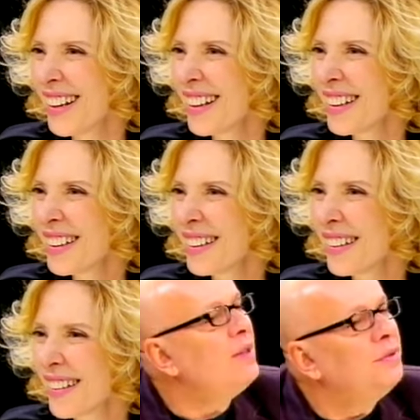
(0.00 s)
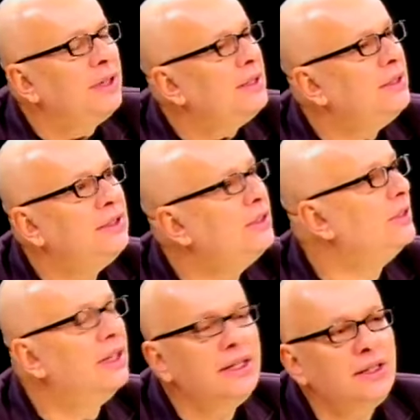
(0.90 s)
Eu fiquei, eu falei,
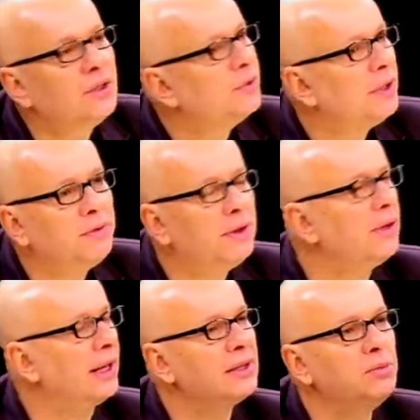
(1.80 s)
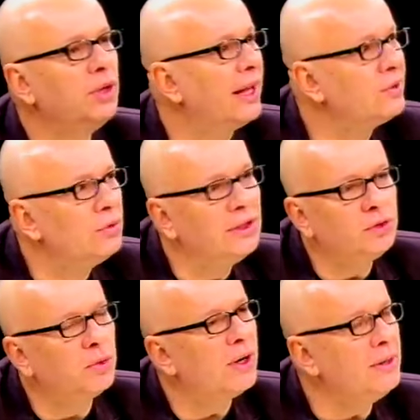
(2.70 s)
gente, eu fiquei vendo aquelas mulheres
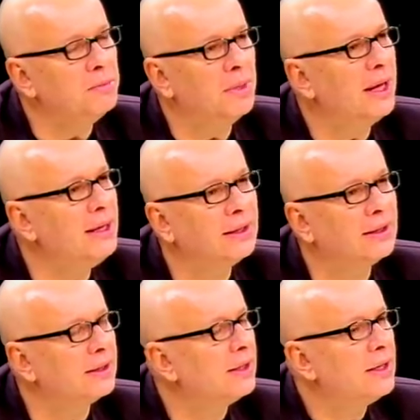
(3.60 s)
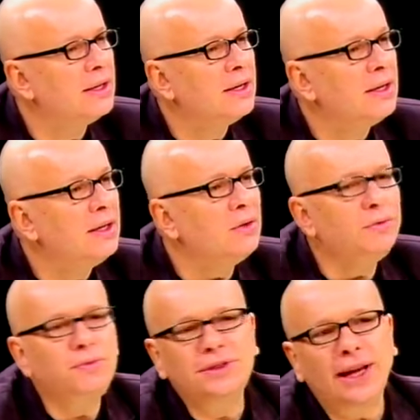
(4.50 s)
durante uma hora e meia. Eu
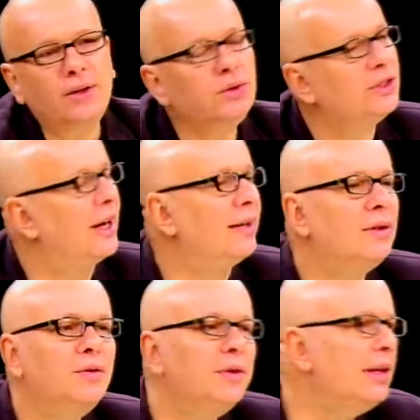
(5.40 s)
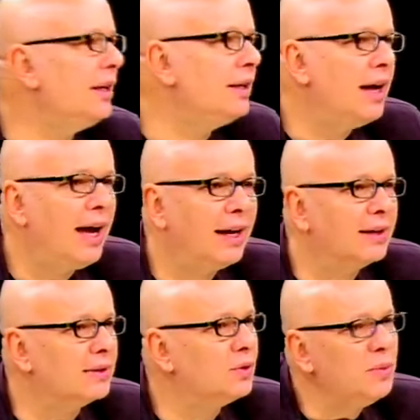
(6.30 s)
saí do teatro, eu falei,
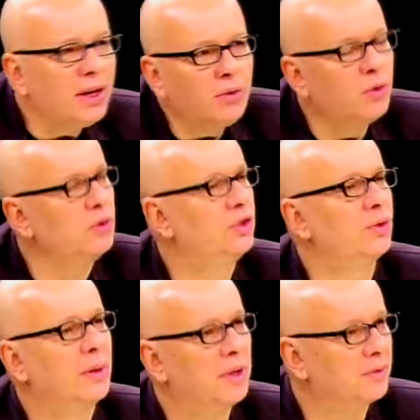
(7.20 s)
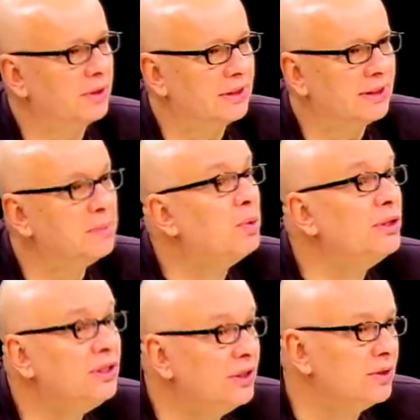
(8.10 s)
cara, como é que eu vou continuar minha vida
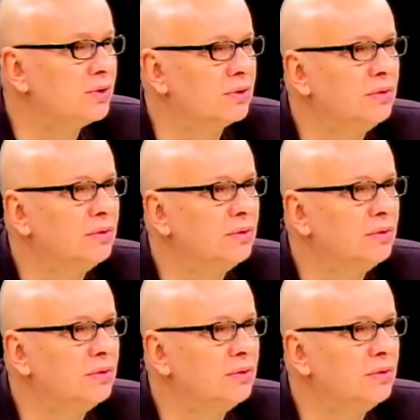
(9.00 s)
depois disso?